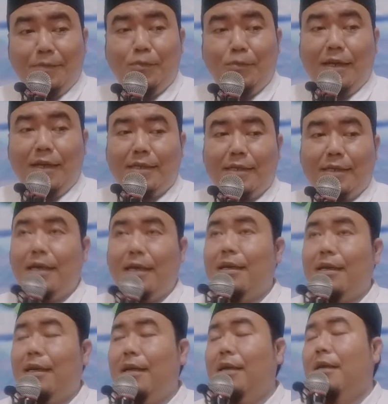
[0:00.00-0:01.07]
puasa
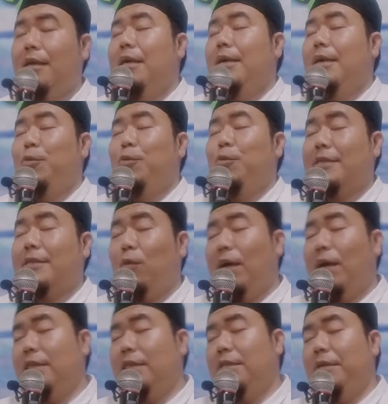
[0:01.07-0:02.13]
karena puasa
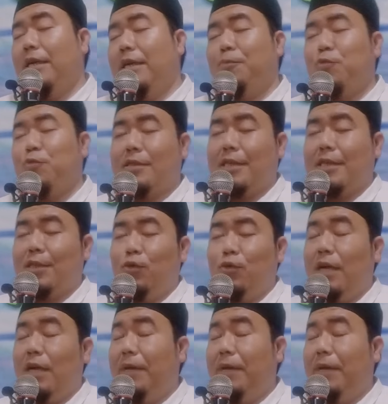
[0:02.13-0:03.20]
wajib dengan puasa
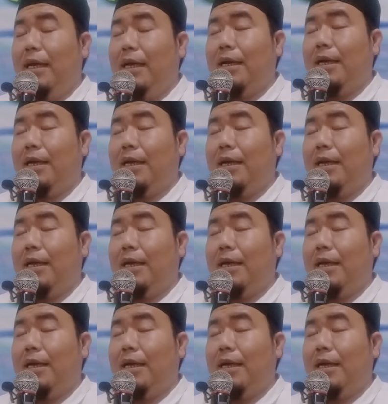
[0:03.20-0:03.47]
sunnah beda.